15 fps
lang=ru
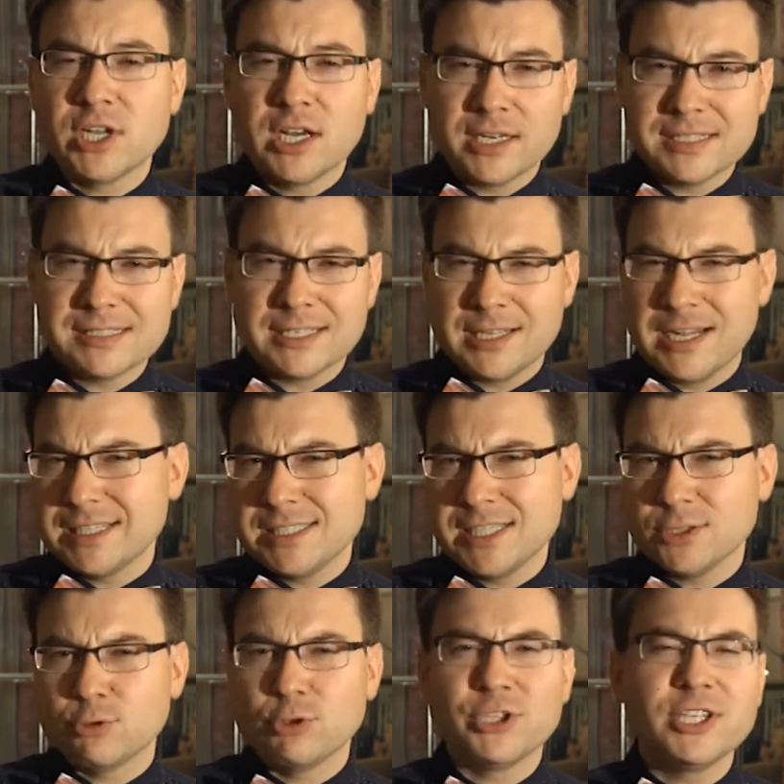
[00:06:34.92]
И как раз таки для
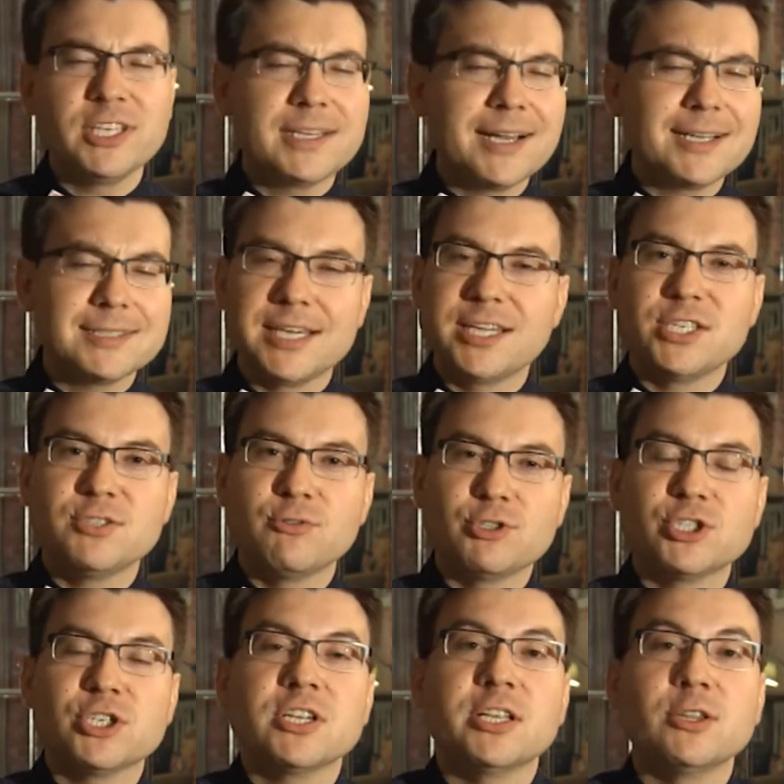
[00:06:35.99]
тех, кто никогда ничего
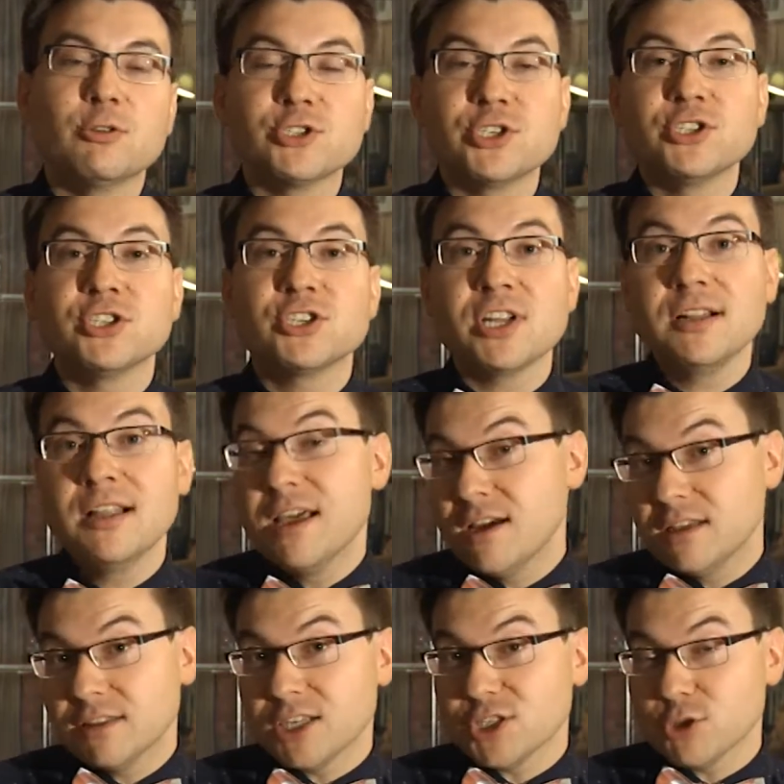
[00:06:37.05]
тяжелее ложки не держал,
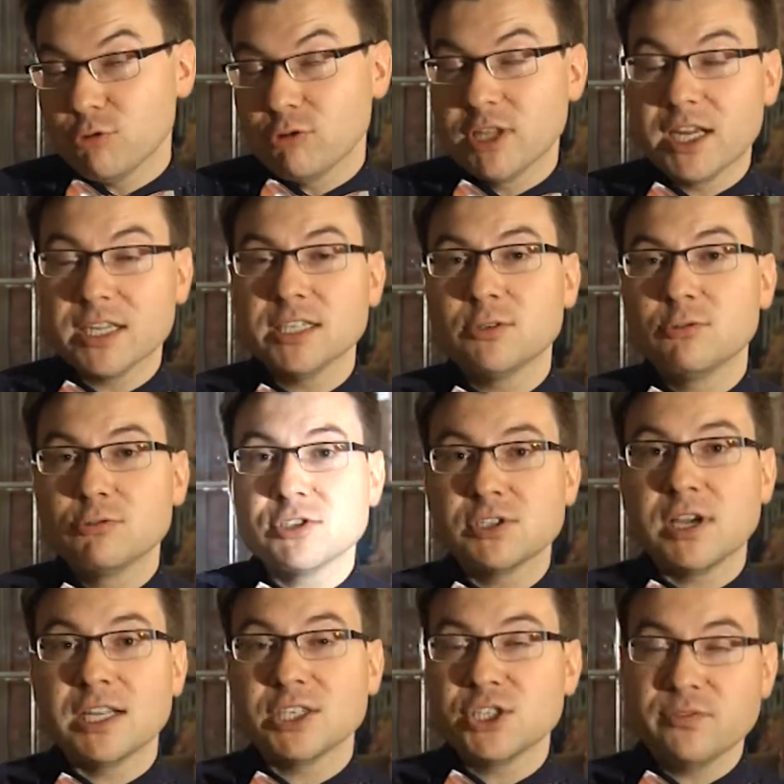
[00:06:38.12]
наши кулинарные курсы
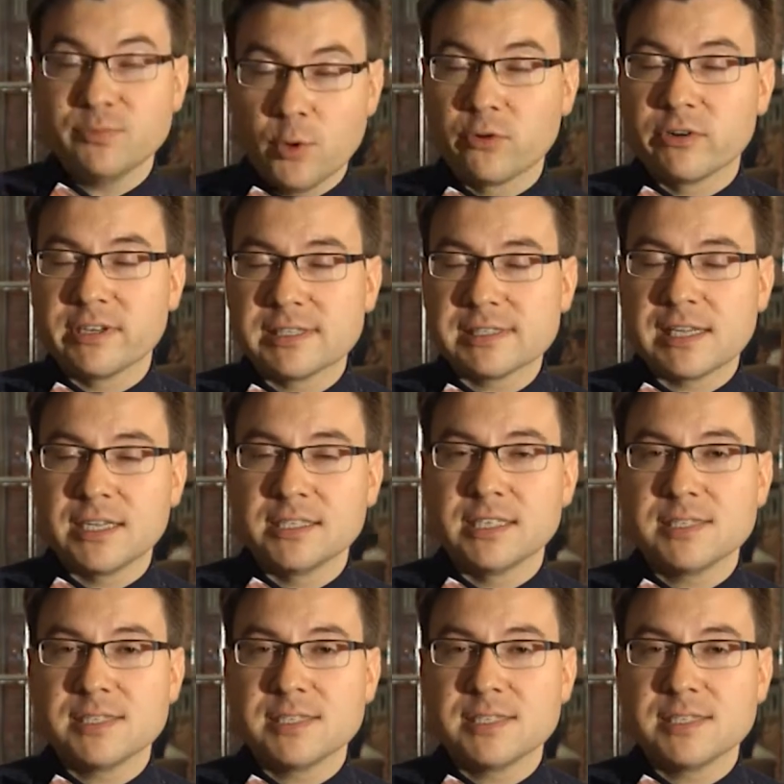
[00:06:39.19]
от шеф-повара ресторана